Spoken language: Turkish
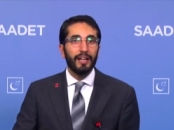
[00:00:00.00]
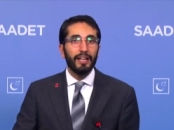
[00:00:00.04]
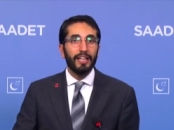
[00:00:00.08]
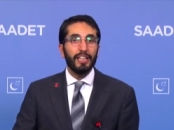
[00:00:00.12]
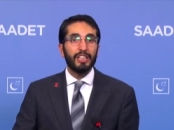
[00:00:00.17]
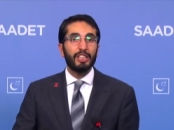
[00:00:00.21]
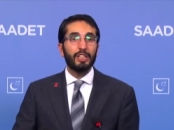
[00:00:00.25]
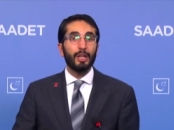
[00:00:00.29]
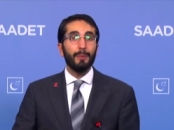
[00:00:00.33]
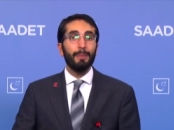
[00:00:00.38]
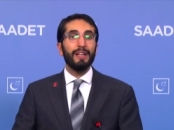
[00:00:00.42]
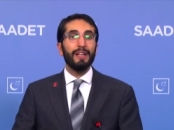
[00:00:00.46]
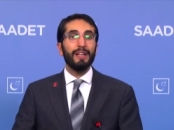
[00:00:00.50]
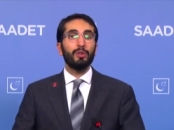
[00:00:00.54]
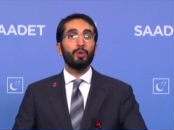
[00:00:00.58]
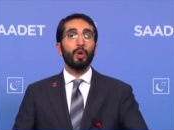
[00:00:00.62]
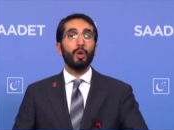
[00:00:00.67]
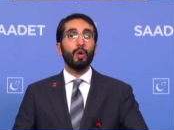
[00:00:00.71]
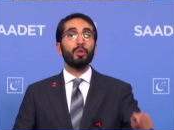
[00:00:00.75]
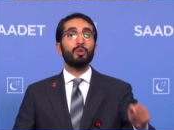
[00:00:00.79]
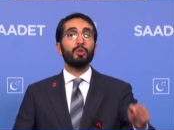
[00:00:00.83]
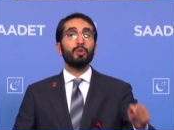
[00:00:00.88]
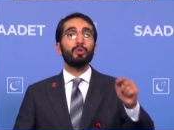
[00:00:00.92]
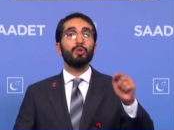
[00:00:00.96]

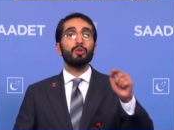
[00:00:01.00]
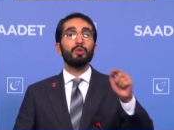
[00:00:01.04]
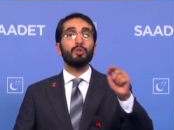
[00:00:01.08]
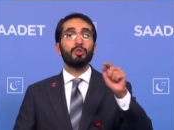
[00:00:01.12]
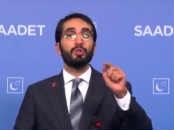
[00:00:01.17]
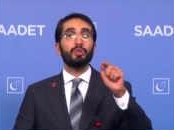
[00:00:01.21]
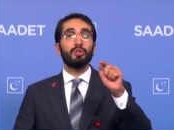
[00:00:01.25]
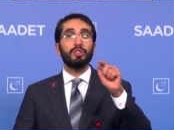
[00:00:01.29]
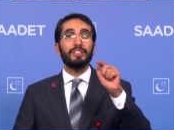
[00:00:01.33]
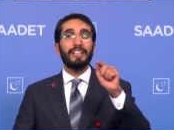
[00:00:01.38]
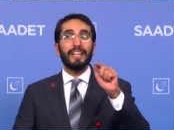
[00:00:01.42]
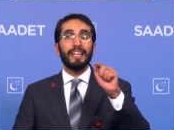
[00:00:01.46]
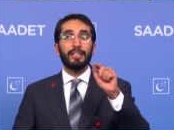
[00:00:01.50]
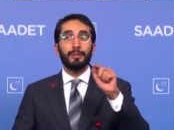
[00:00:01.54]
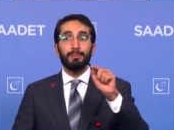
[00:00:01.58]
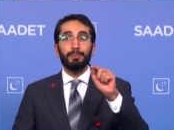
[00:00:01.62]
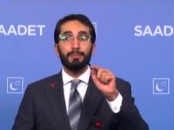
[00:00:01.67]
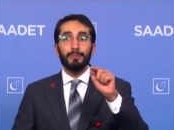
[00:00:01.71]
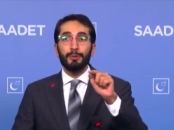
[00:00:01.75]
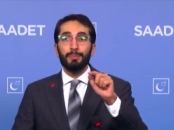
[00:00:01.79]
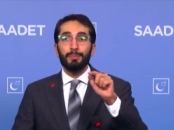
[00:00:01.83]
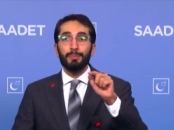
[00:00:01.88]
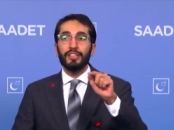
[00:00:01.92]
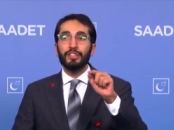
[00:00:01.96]

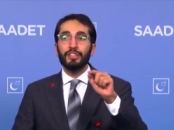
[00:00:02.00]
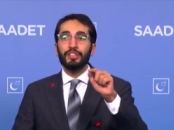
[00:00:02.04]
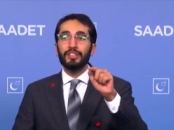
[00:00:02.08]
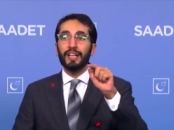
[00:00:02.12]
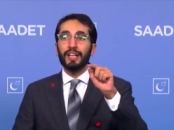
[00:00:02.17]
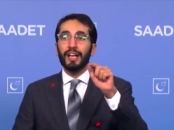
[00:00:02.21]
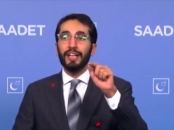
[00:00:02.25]
2475